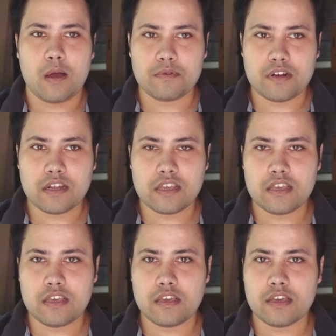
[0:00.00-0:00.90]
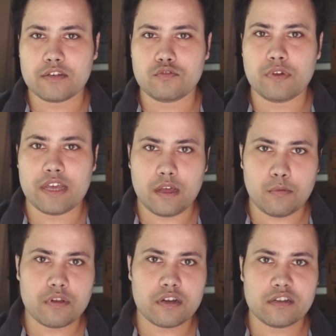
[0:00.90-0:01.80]
আপনারা কি একটু
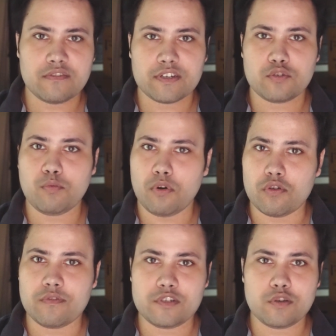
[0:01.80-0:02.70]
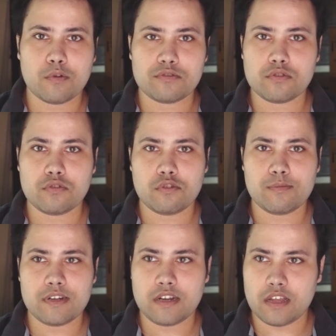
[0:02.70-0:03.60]
এলাবোরেটিভ একটু বড় ভিডিও পছন্দ
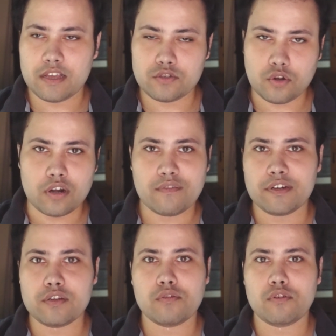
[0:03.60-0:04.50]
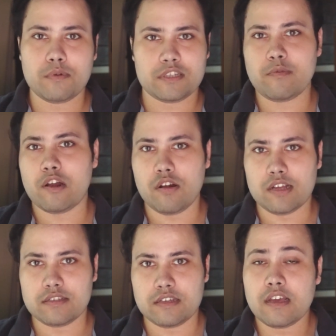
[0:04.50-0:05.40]
করবেন না এই শর্ট ভিডিওগুলো বেশি ভালো
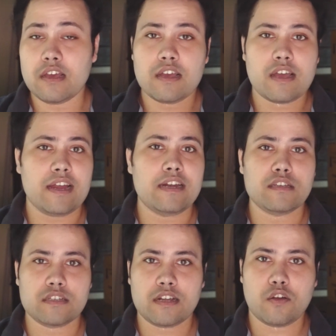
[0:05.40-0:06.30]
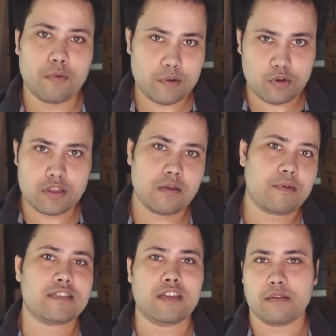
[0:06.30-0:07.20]
লাগছে কাইন্ডলি সেটা কমেন্ট বক্সে
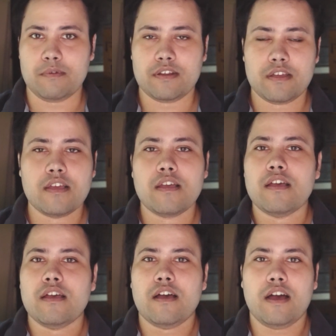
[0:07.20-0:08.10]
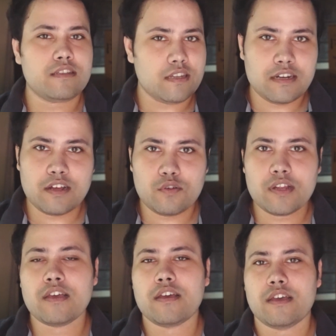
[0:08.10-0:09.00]
আমাকে জানাবেন আর দেরি না
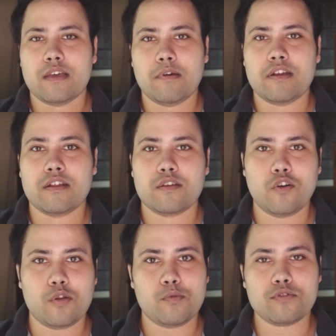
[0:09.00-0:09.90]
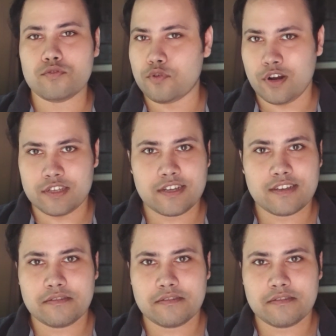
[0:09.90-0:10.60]
করে এবার গল্প শুরু করা যাক